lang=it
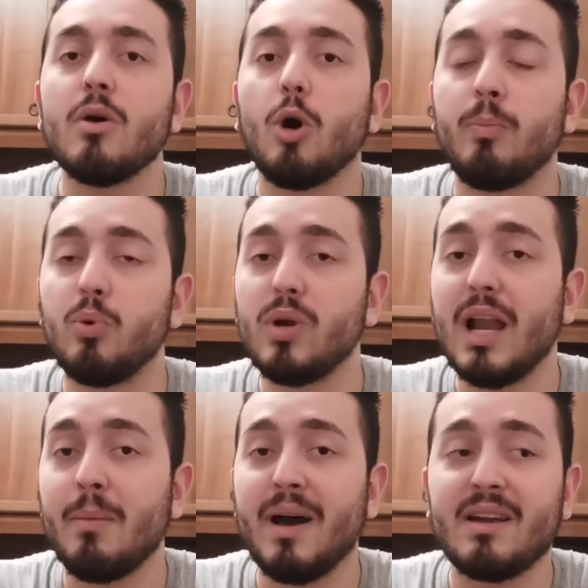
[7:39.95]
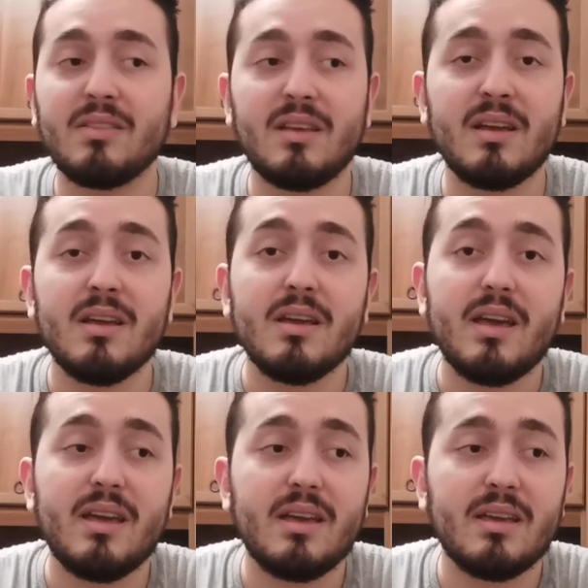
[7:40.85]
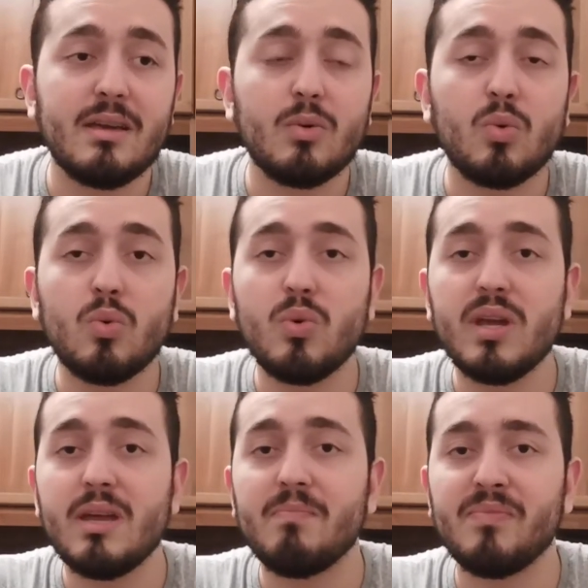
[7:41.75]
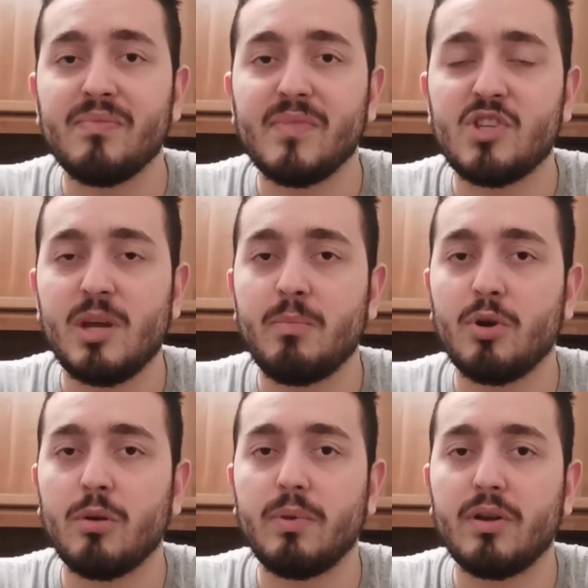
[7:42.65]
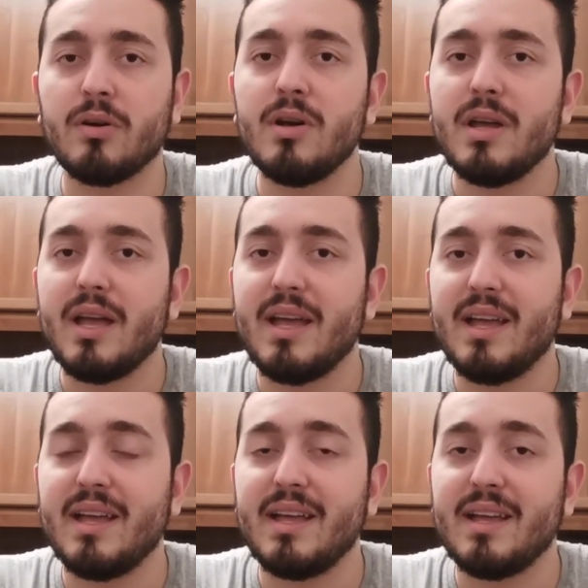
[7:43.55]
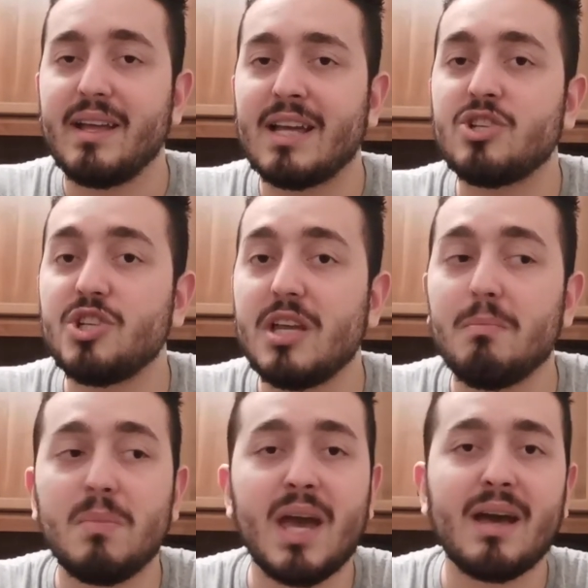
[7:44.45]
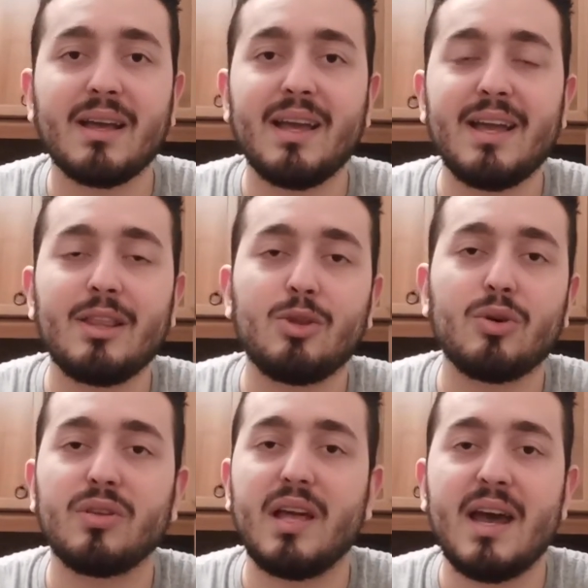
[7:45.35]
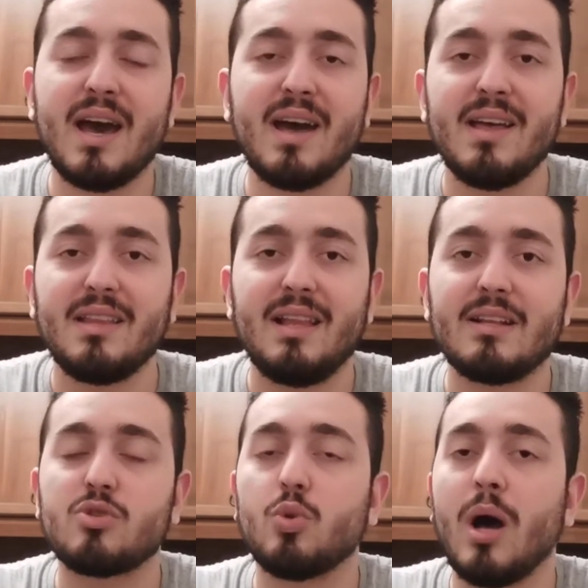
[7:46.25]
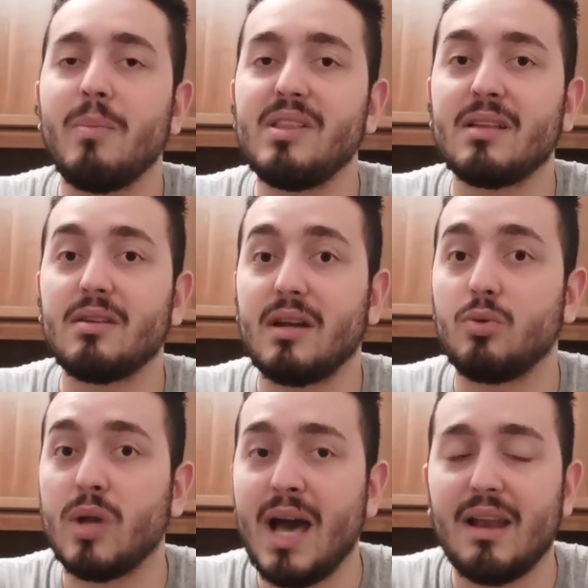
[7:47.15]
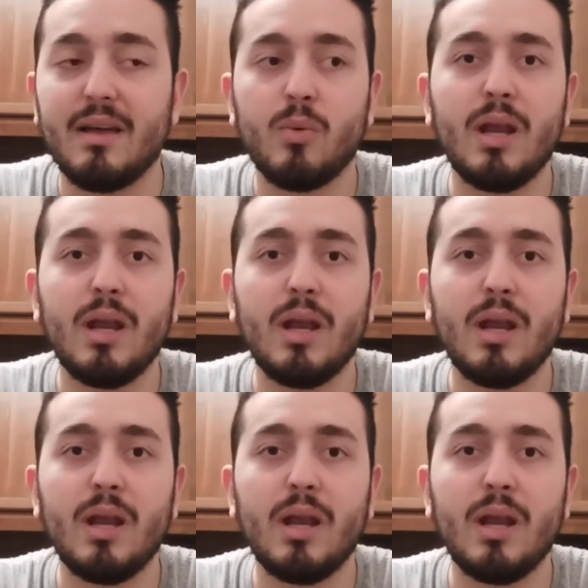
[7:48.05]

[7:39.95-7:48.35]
oppure la parte eh, in cui mh, c'è proprio eh, la scimmia che tornerà nel suo habitat naturale.